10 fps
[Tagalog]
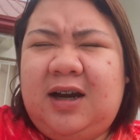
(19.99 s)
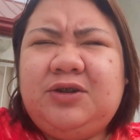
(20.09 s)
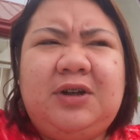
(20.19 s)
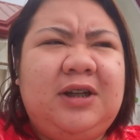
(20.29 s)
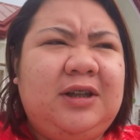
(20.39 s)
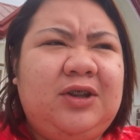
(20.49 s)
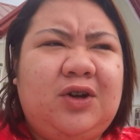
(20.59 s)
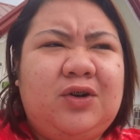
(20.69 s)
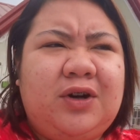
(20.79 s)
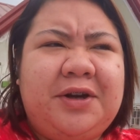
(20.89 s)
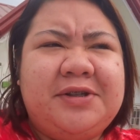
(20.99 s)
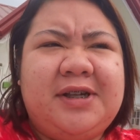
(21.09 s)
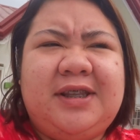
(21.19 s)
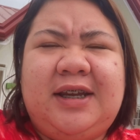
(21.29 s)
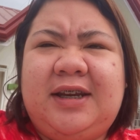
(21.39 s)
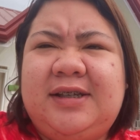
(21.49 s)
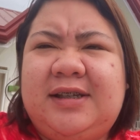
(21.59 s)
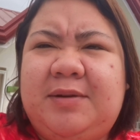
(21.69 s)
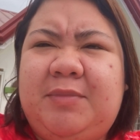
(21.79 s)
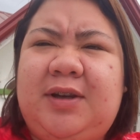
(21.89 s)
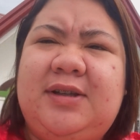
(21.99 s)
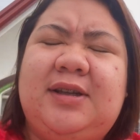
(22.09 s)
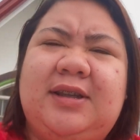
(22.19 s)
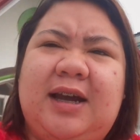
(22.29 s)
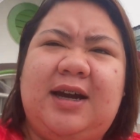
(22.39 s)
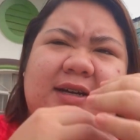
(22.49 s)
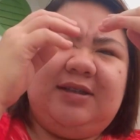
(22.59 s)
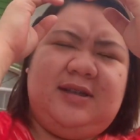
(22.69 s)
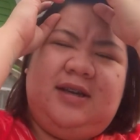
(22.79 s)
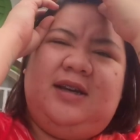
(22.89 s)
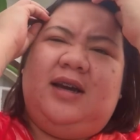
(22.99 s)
Actually, nandito ako ngayon sa terrace namin, sa taas.